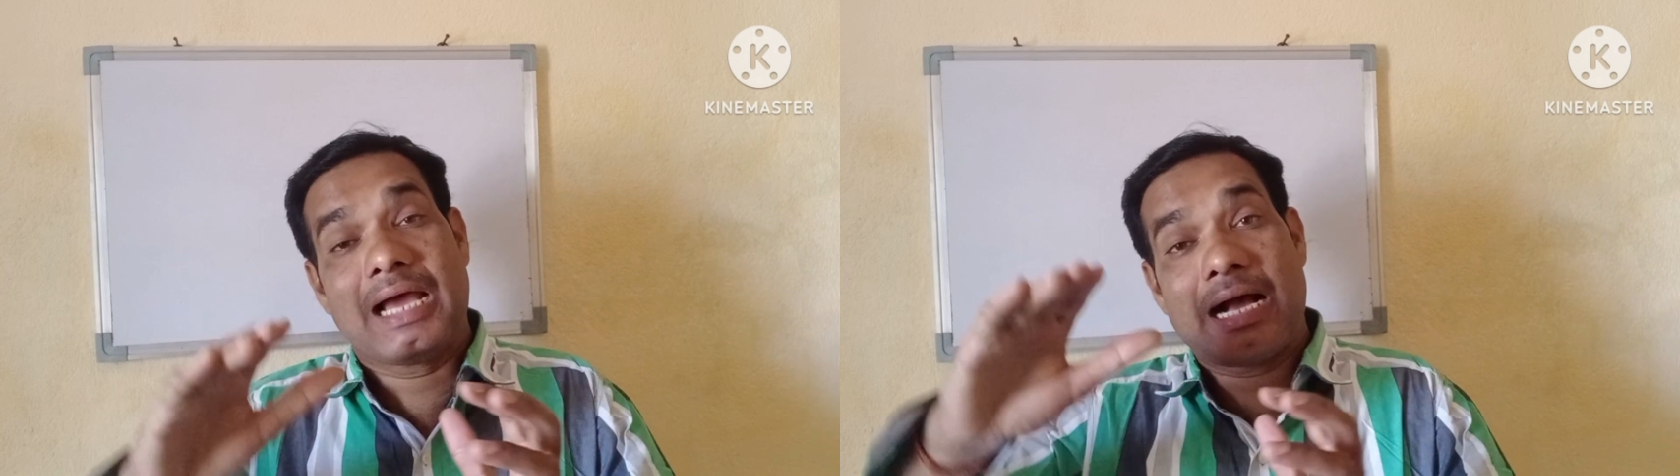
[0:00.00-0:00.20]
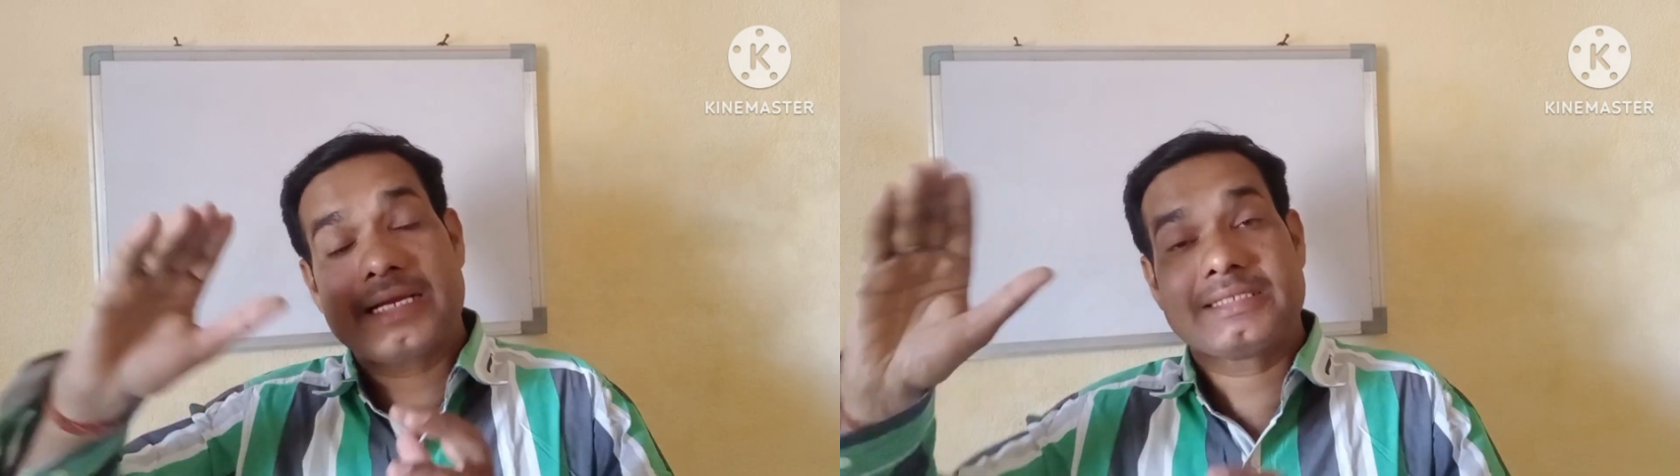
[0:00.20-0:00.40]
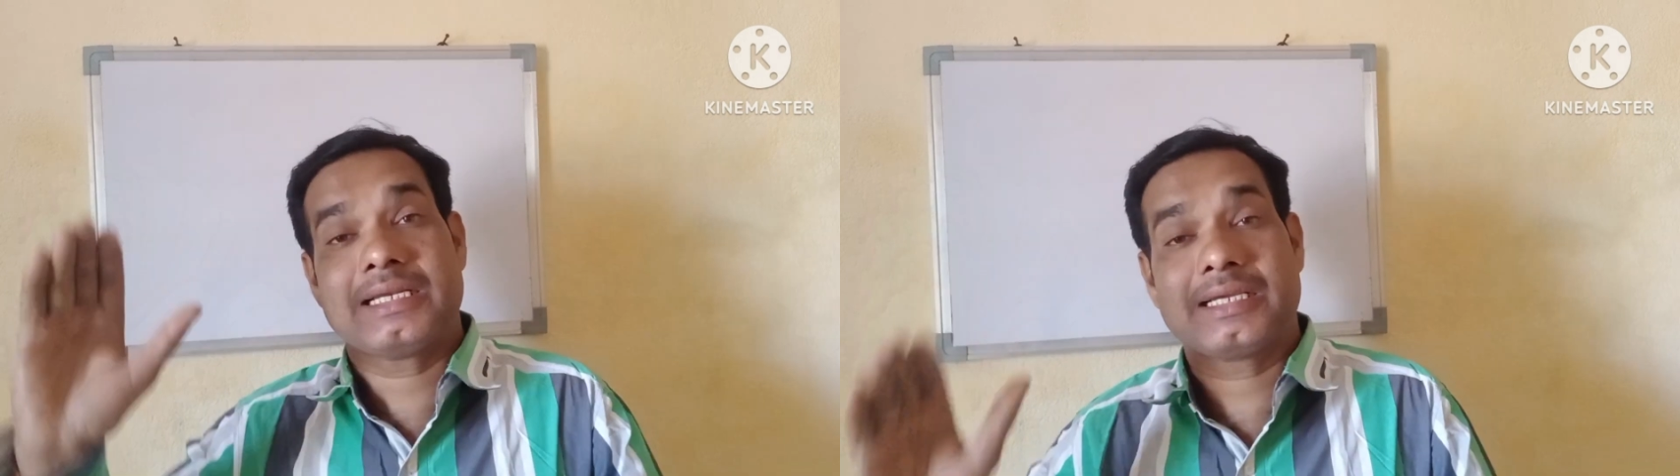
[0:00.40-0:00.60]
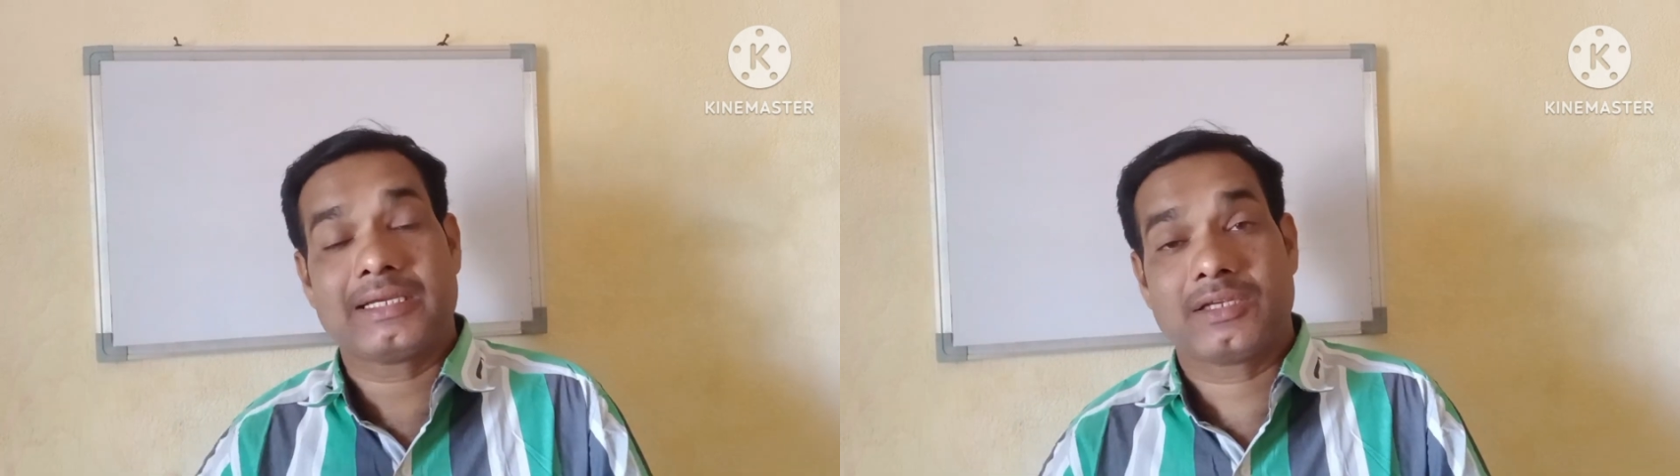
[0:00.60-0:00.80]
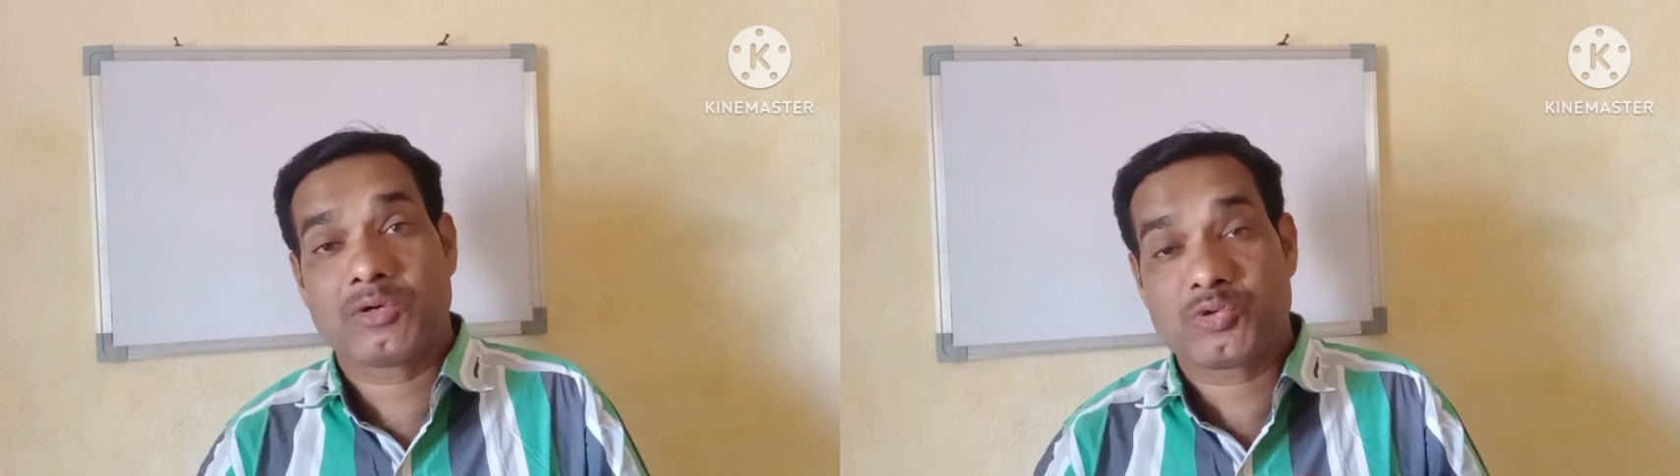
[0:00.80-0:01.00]
आगे चल के
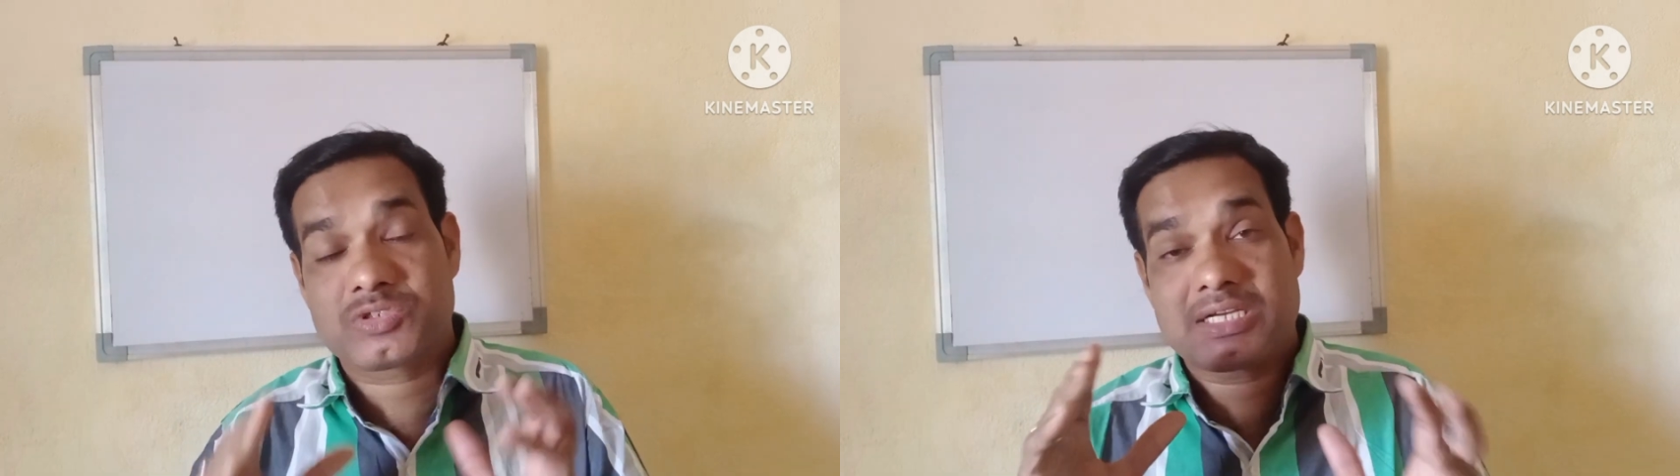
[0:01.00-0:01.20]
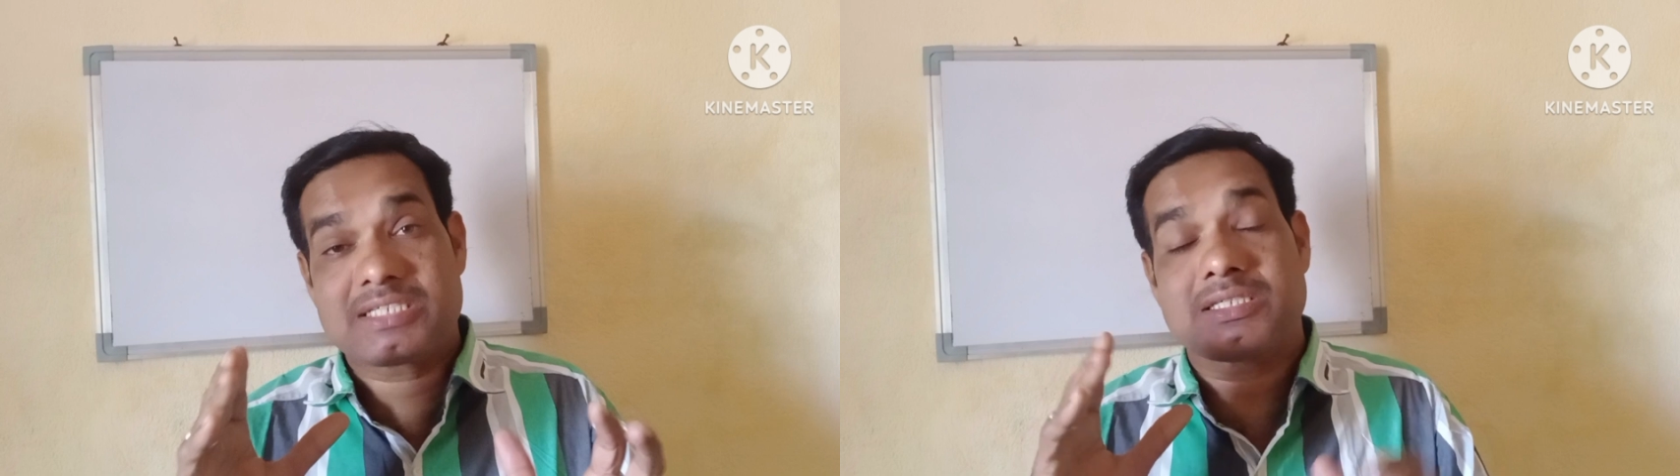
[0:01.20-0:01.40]
जो उसका